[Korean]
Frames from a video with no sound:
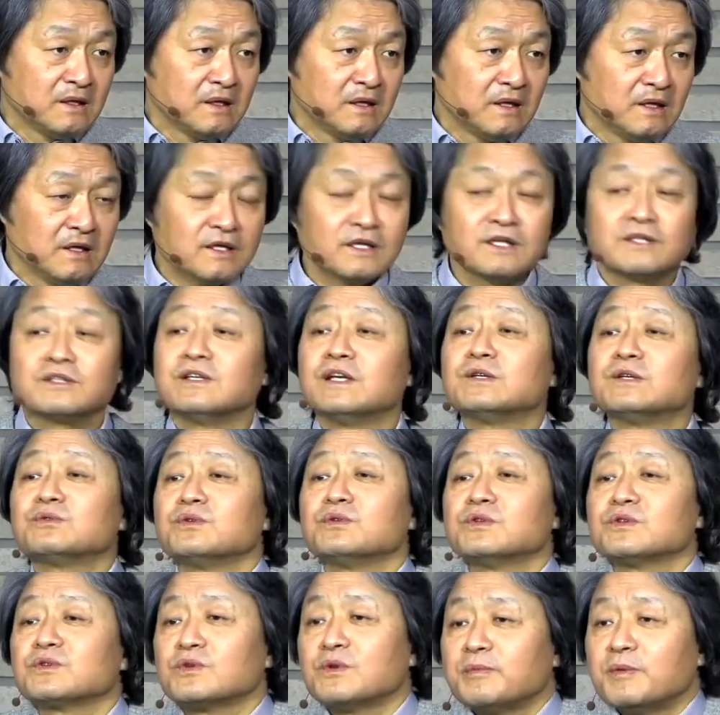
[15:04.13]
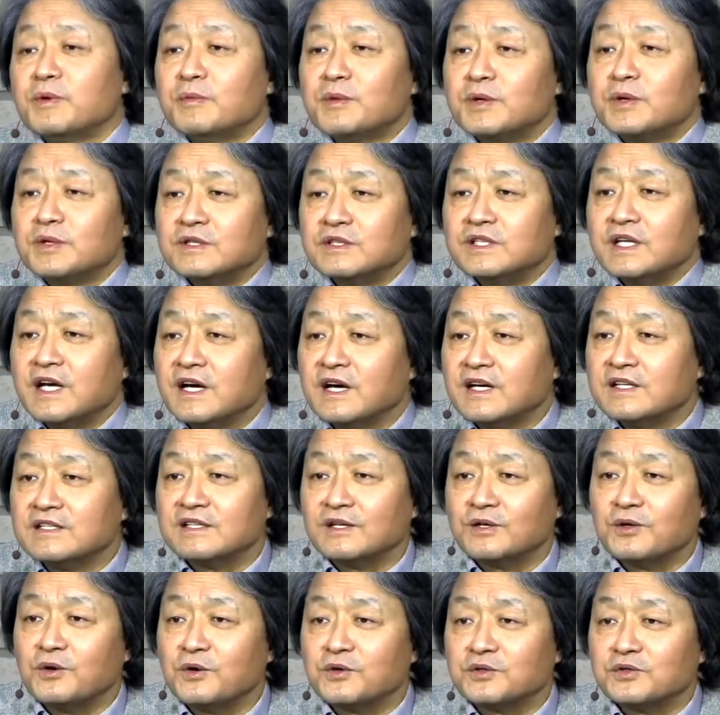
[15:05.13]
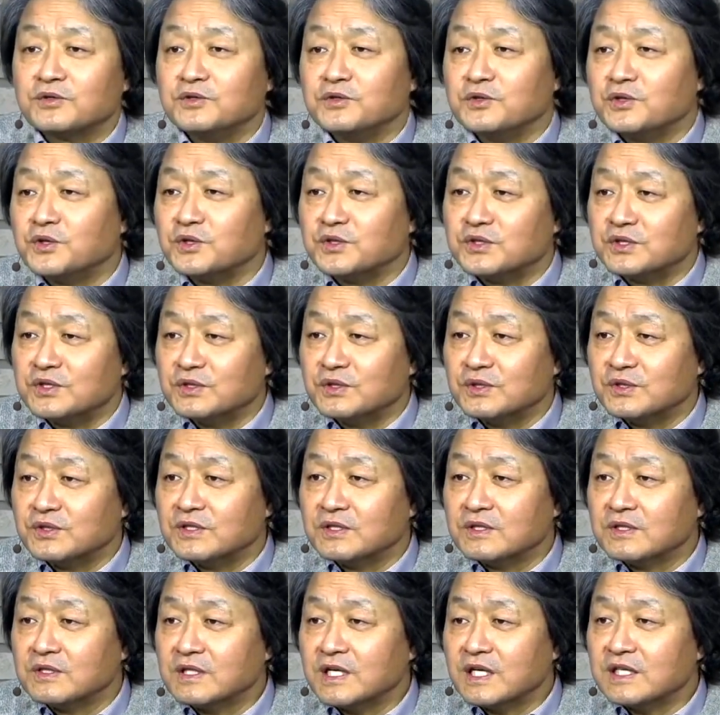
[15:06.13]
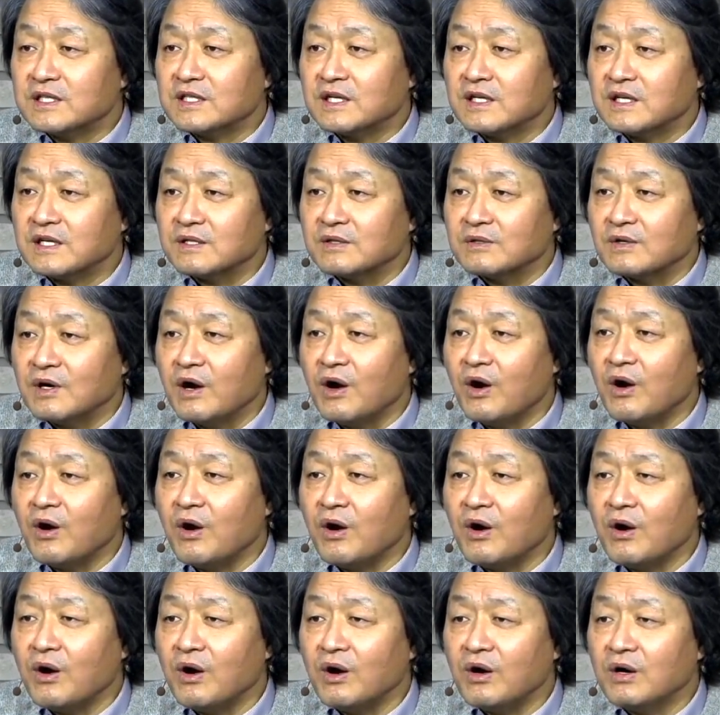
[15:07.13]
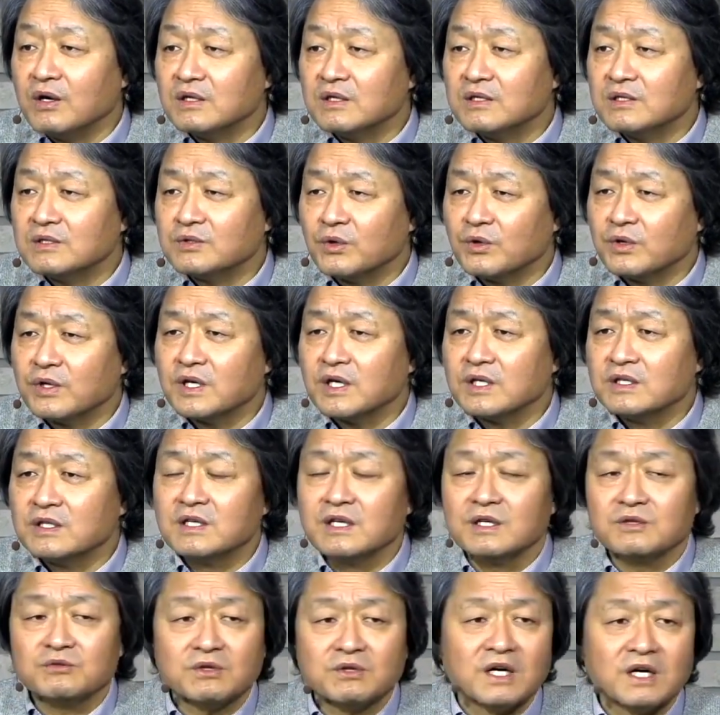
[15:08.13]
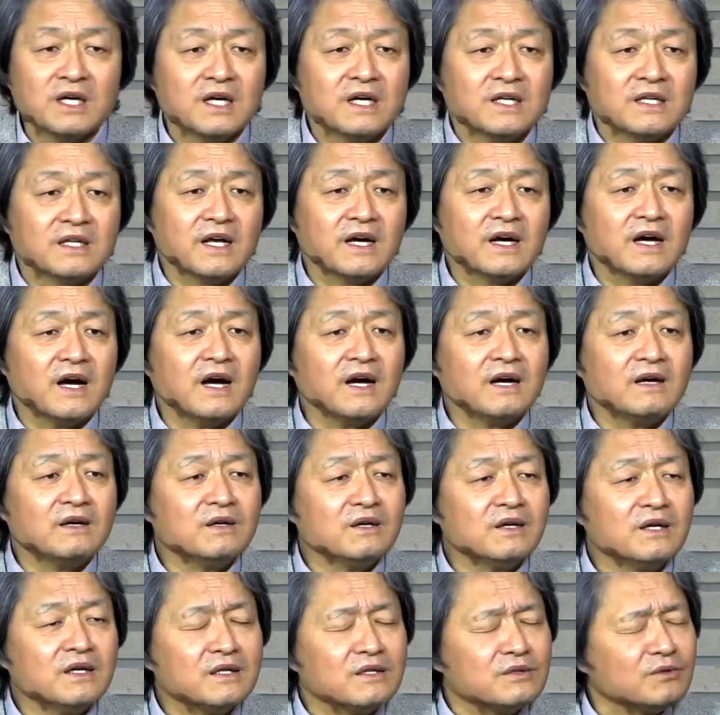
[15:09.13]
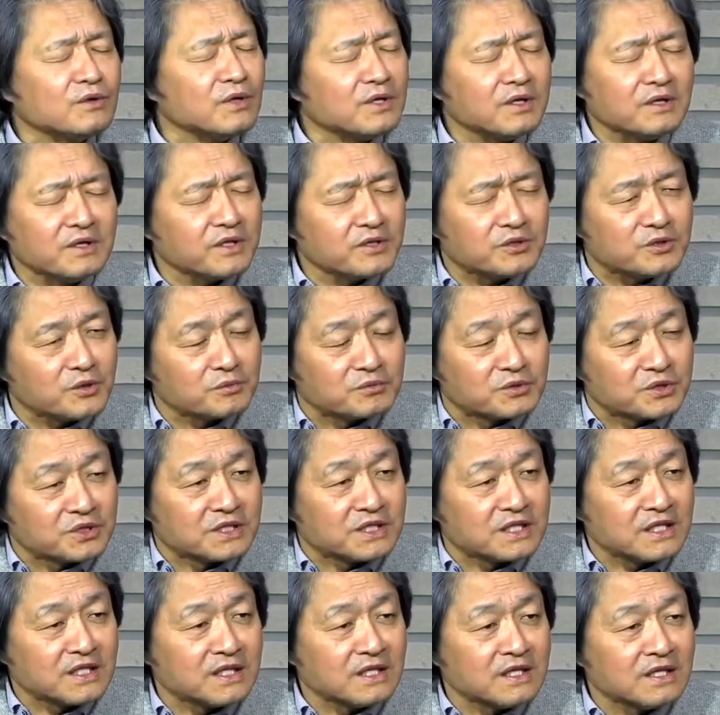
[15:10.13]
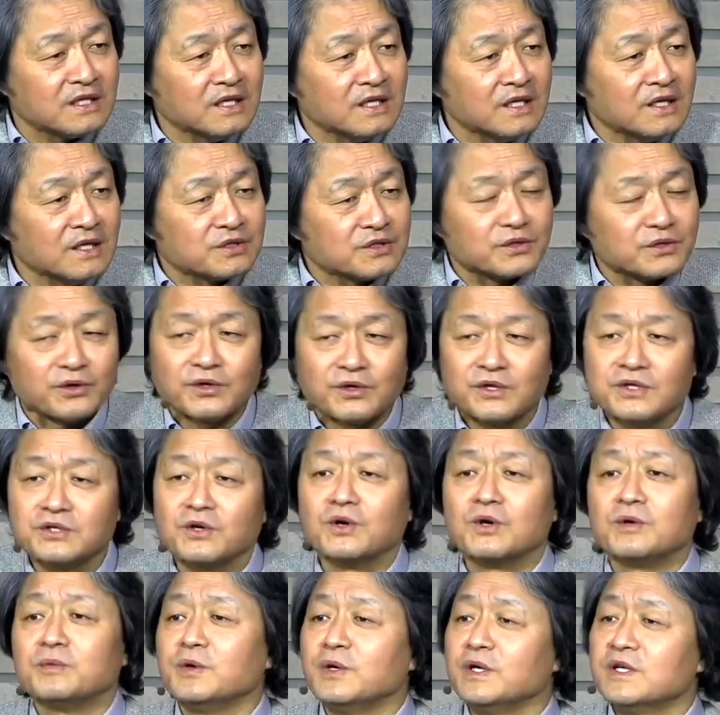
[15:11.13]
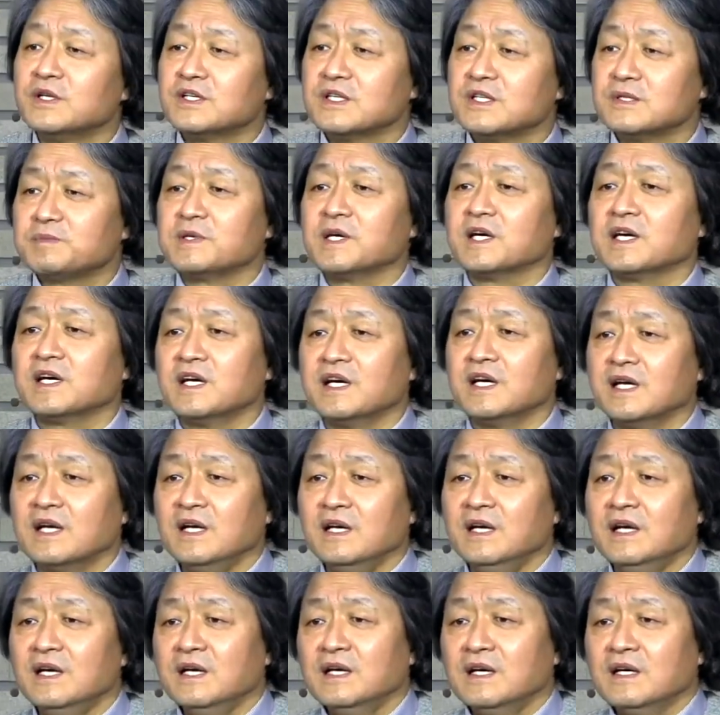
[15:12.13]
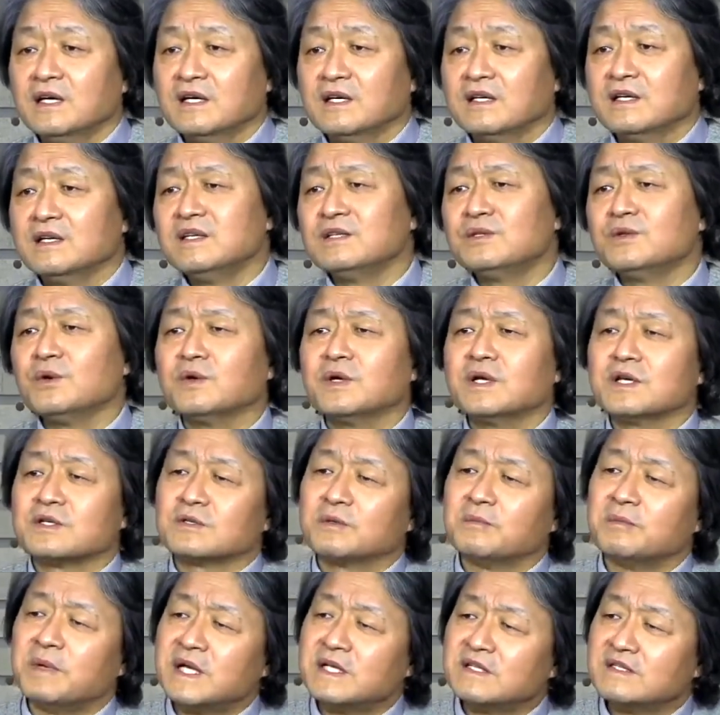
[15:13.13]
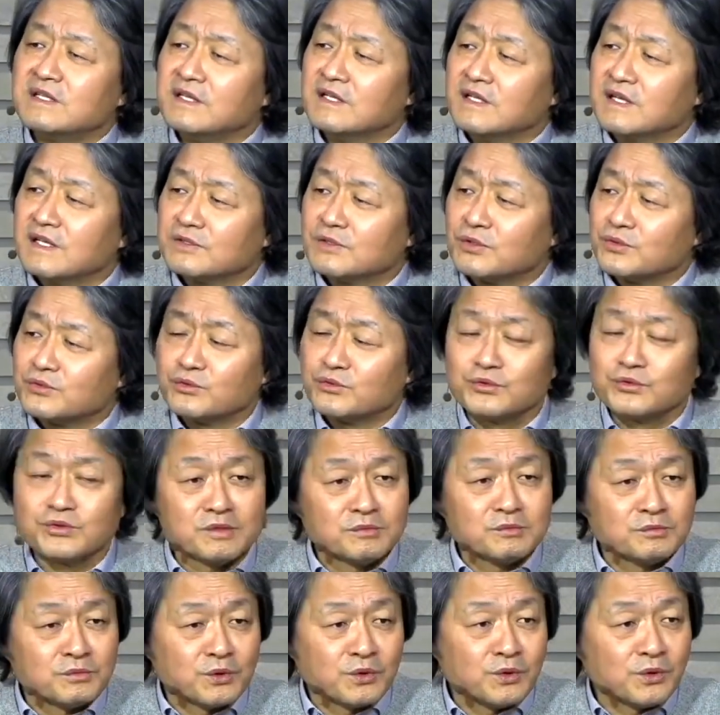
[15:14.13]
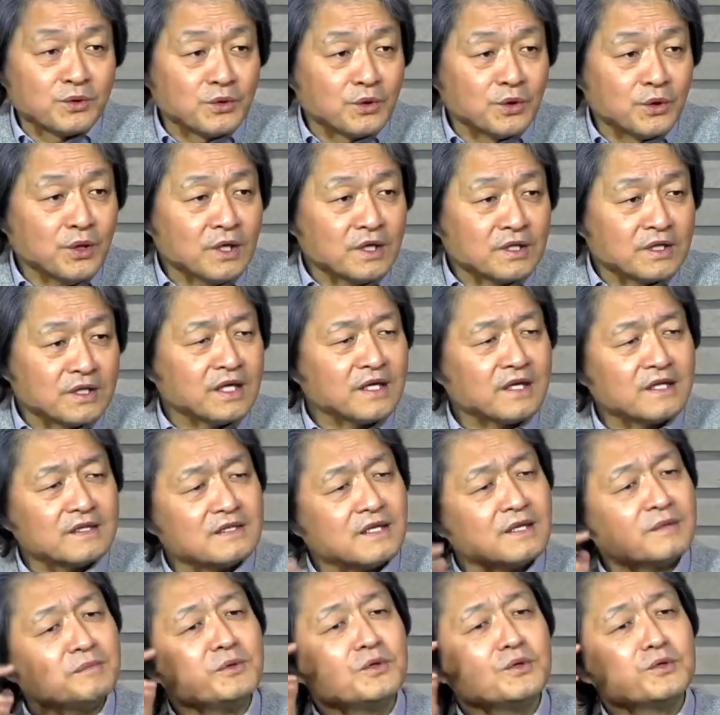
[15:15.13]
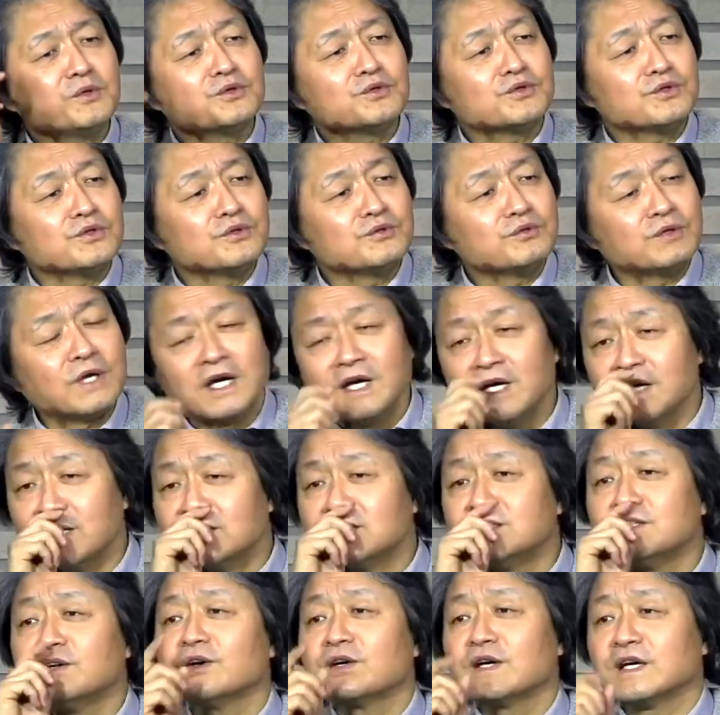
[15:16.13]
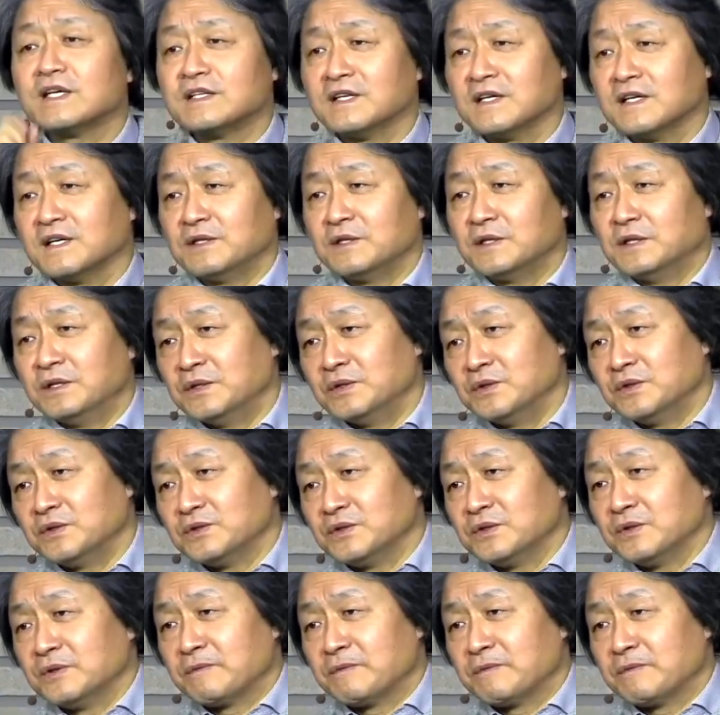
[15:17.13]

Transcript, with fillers: 그래서 예수 그리스도를 보면 은혜가 이제 거기서 느껴지는 거, 깨닫게 돼요. 아, 저게 은혜구나. 내가 한 거 하나도 한 것이 없는데 저 어리석어 보이는 십자가에 그리스도께서 메시아께서 죽으심으로 나에게 생명을 주시는구나 그거 깨닫게 되는 거죠.